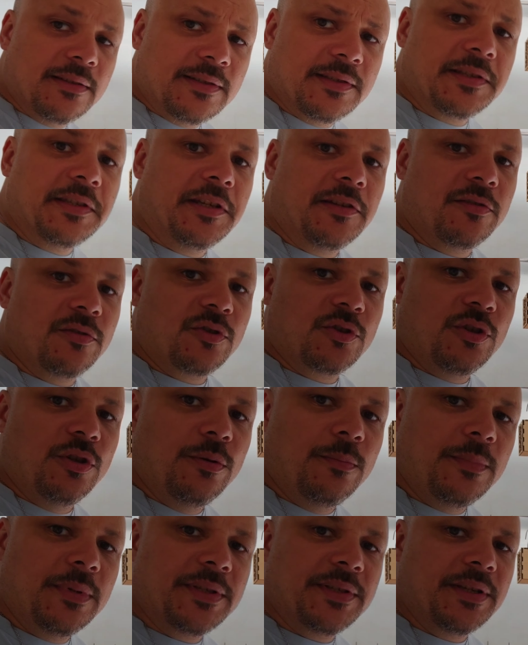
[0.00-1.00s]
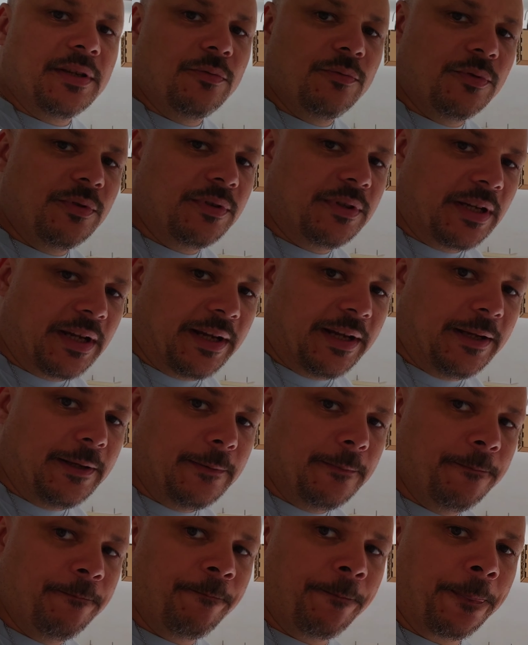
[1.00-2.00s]
Es ist nicht so schlimm, ist ja nur ein
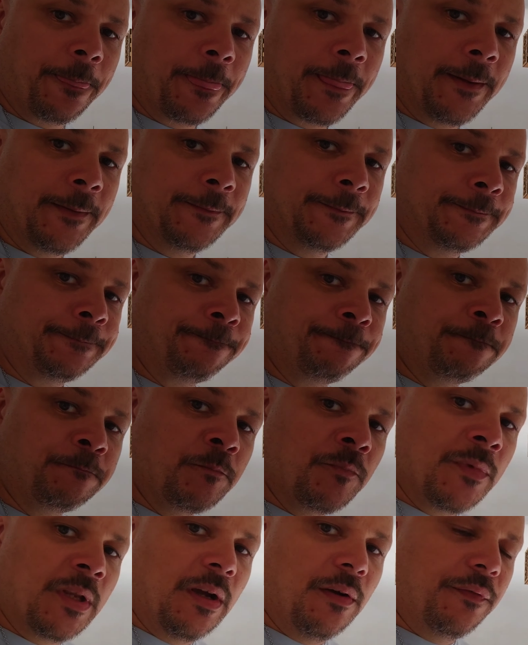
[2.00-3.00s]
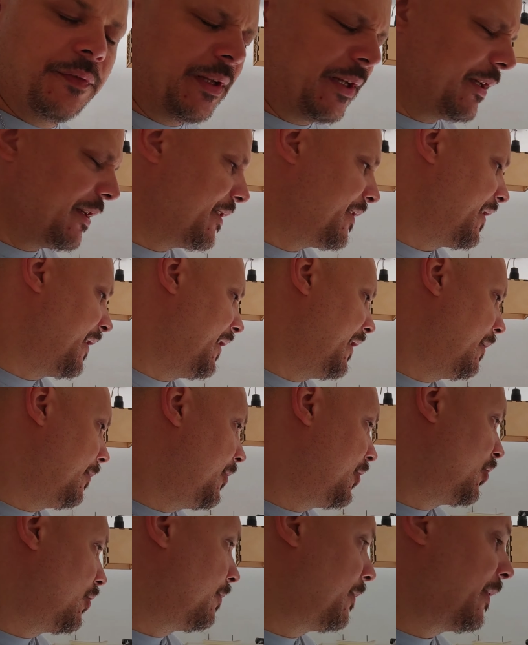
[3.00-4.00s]
Teil. Auf der anderen Seite habe ich